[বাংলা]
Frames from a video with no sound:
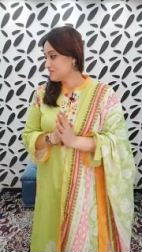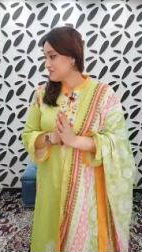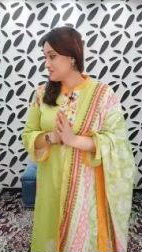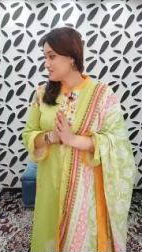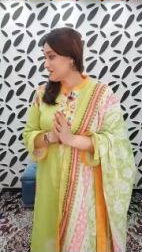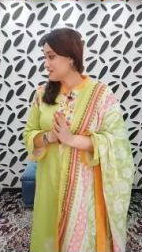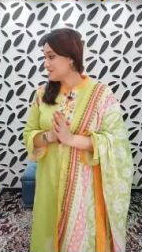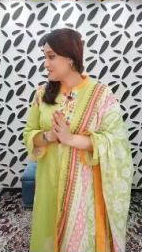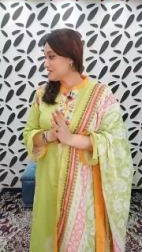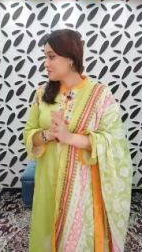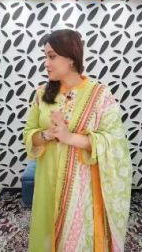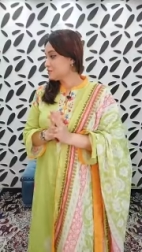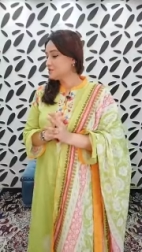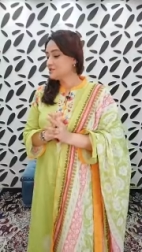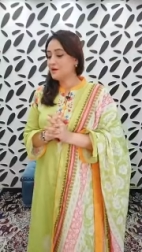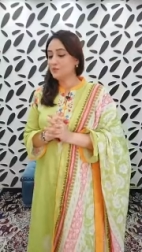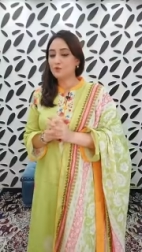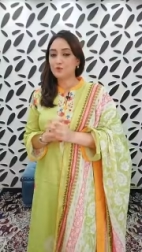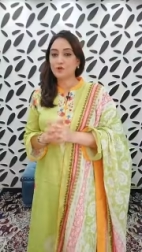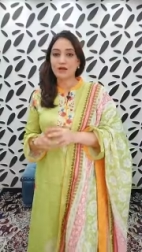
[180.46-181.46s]
দিতে চাই সেটা হচ্ছে
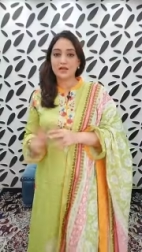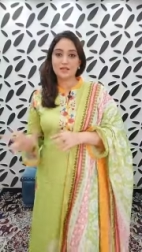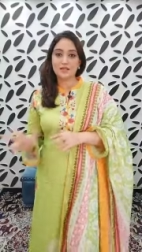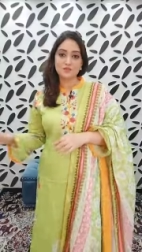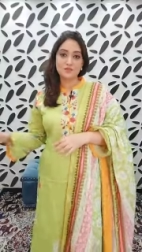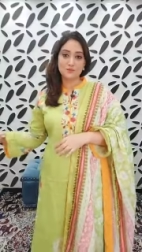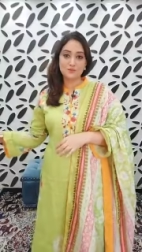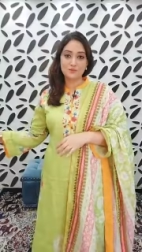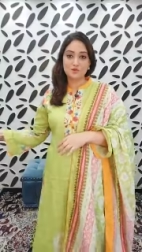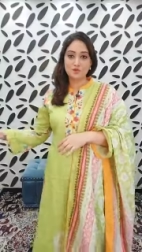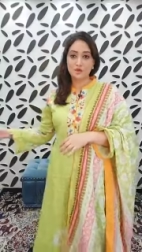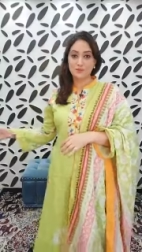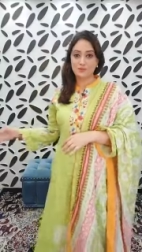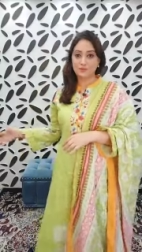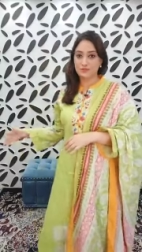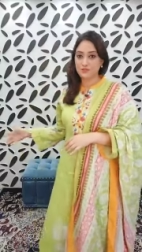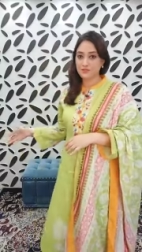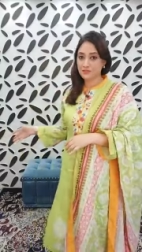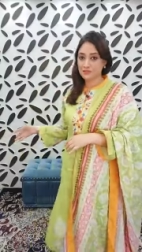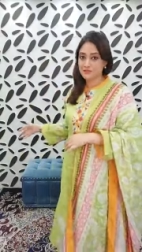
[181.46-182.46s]
আপু কালকে তো আমি
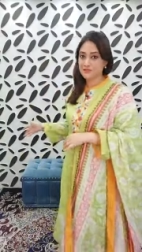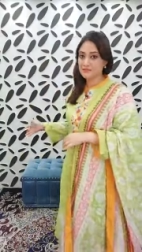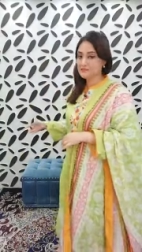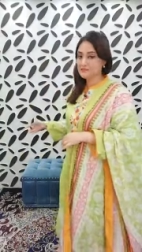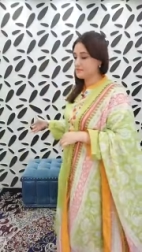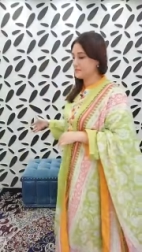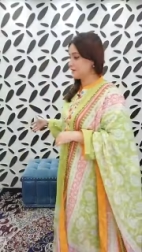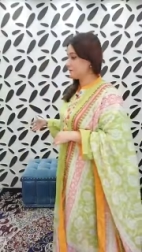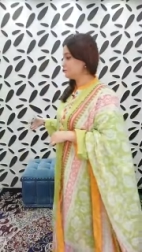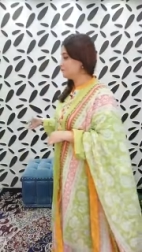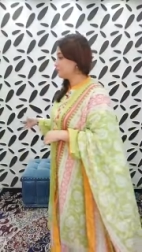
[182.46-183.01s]
জয়পুরে দেখিয়েছিলাম